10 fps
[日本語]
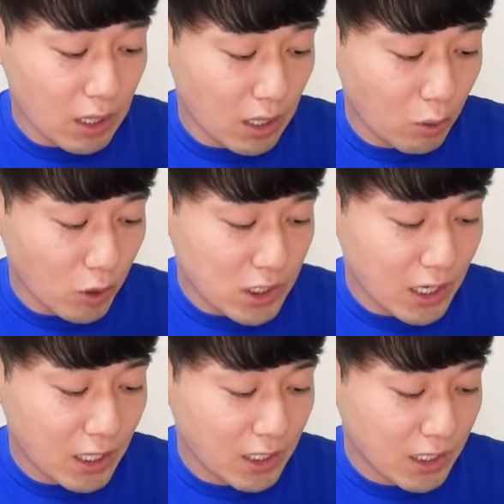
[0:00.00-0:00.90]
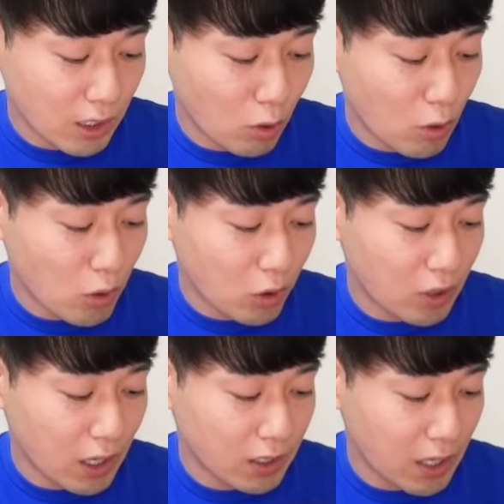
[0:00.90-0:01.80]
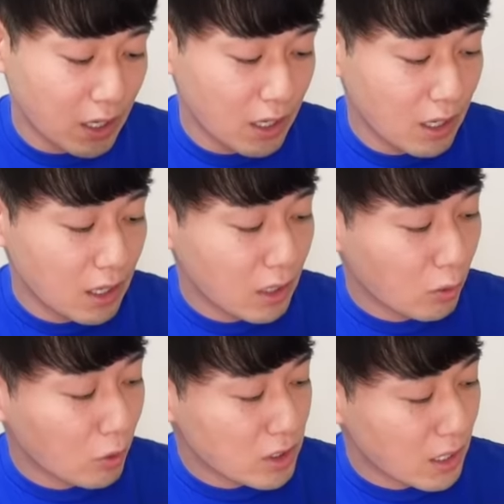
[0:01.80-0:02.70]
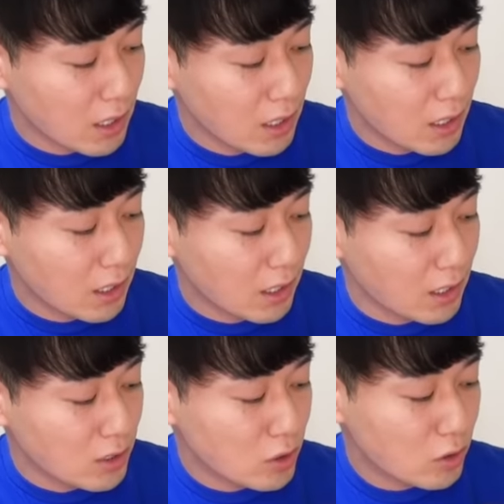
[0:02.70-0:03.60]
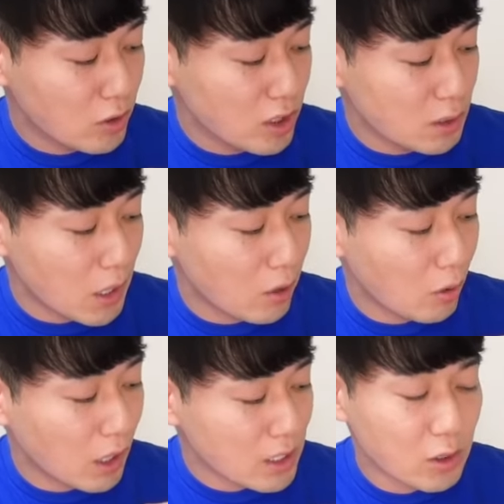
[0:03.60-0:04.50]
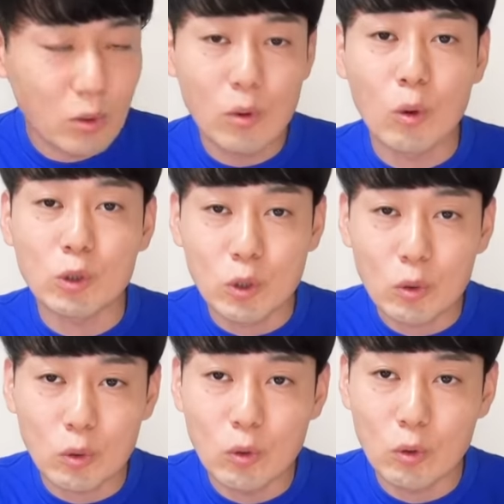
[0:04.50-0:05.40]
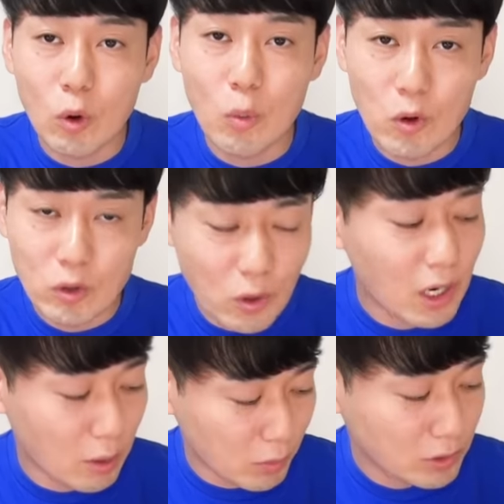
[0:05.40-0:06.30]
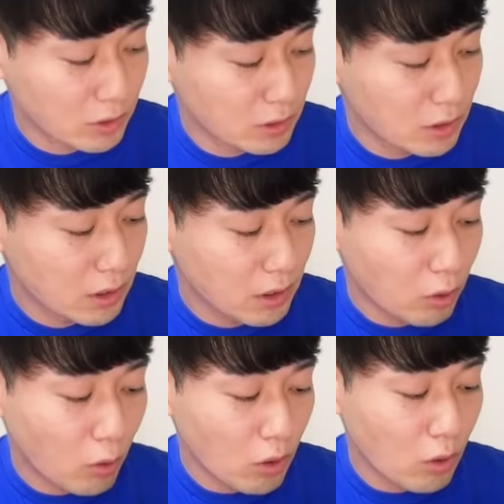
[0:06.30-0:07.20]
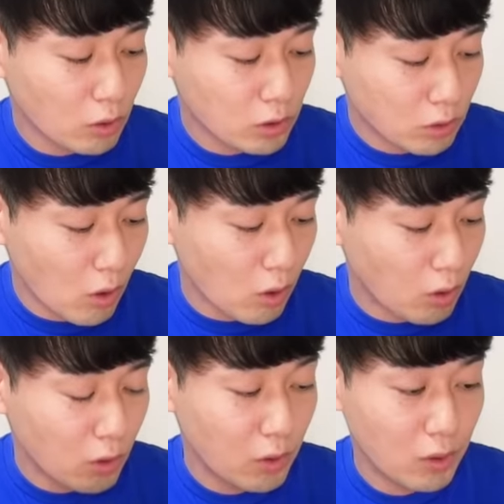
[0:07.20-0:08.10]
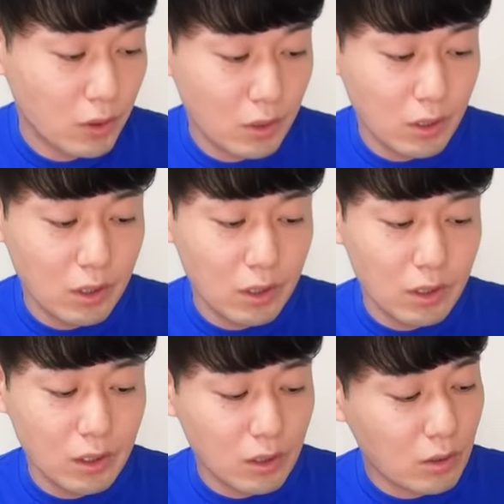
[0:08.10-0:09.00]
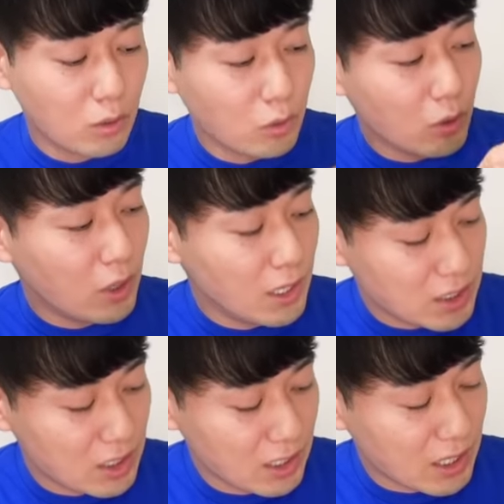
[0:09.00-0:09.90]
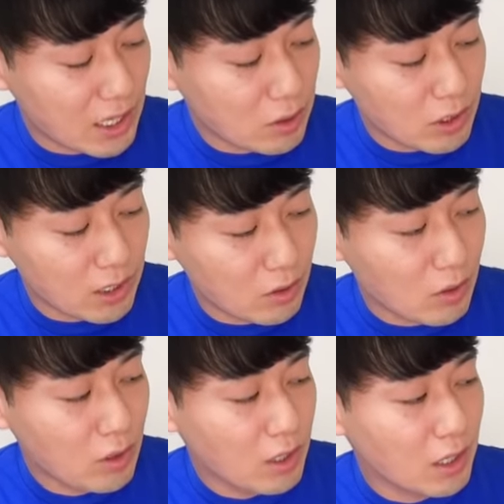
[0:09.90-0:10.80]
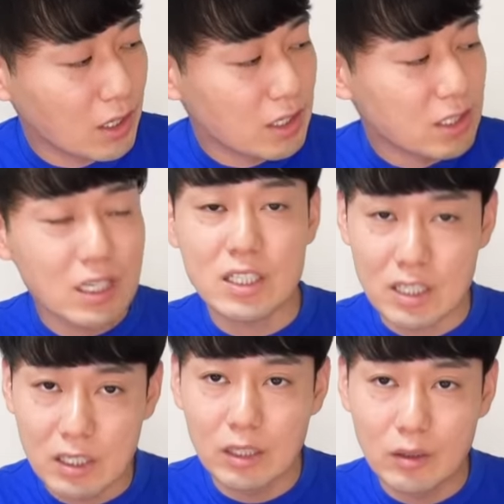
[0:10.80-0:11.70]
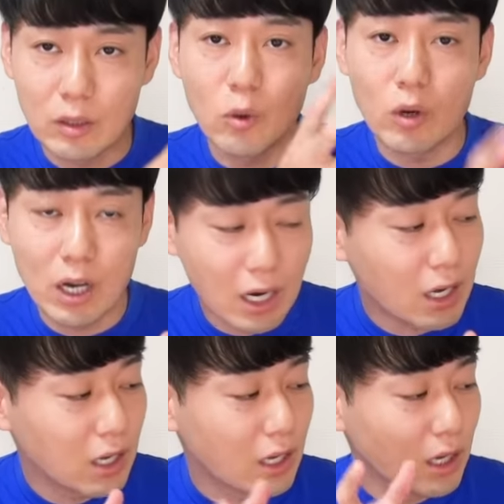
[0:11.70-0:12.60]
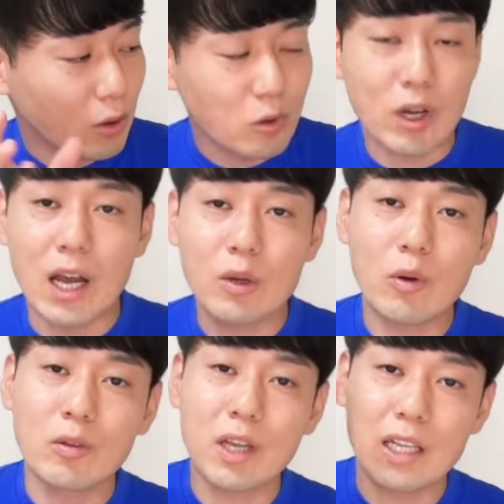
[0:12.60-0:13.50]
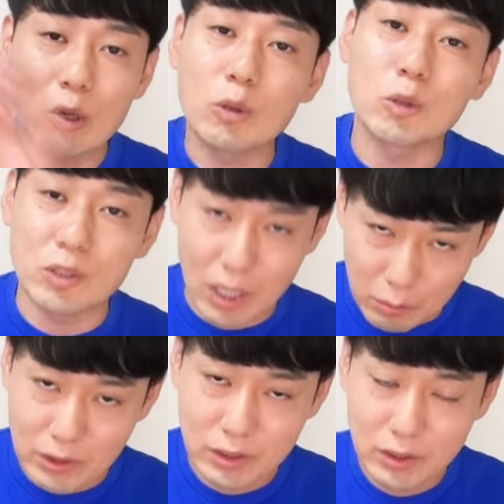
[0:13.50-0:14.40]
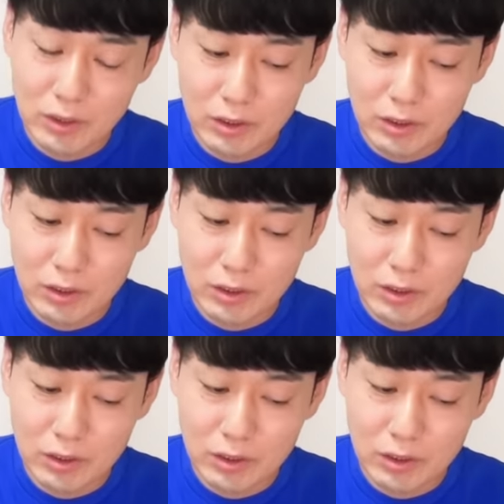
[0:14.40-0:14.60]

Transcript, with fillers: でこの下から出てきた項目の中でここですねじゅういちまいの画像を保存という項目を選びます。でこれを押すとこの エスディー カード内の写真動画が今度 iPhone 内に保存されます。